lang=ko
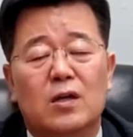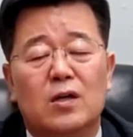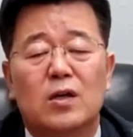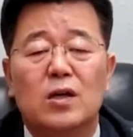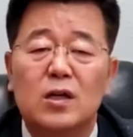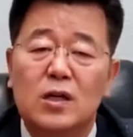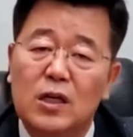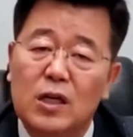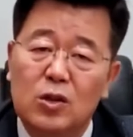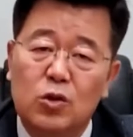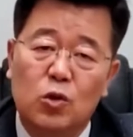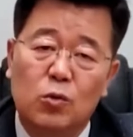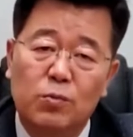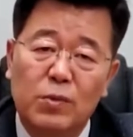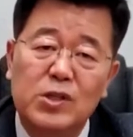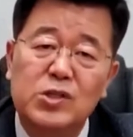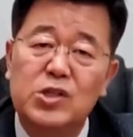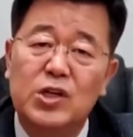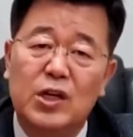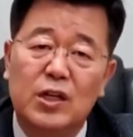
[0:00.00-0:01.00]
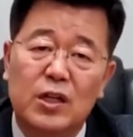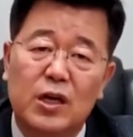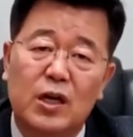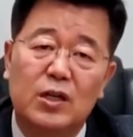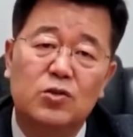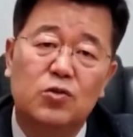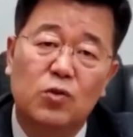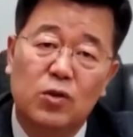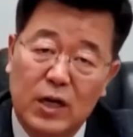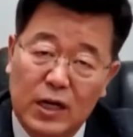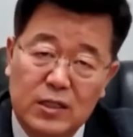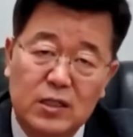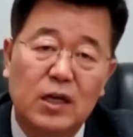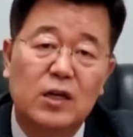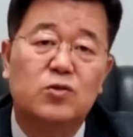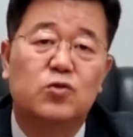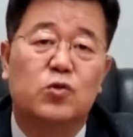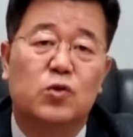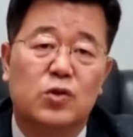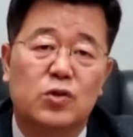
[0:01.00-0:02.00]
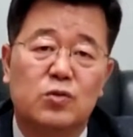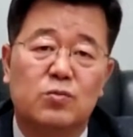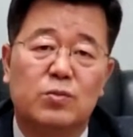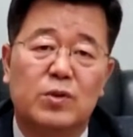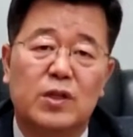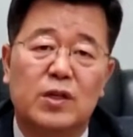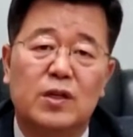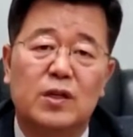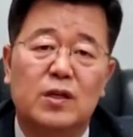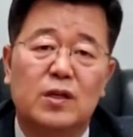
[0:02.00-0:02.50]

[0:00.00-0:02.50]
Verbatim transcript: 거기에 또 매치가 돼가지고 가져갈 수도 있습니다.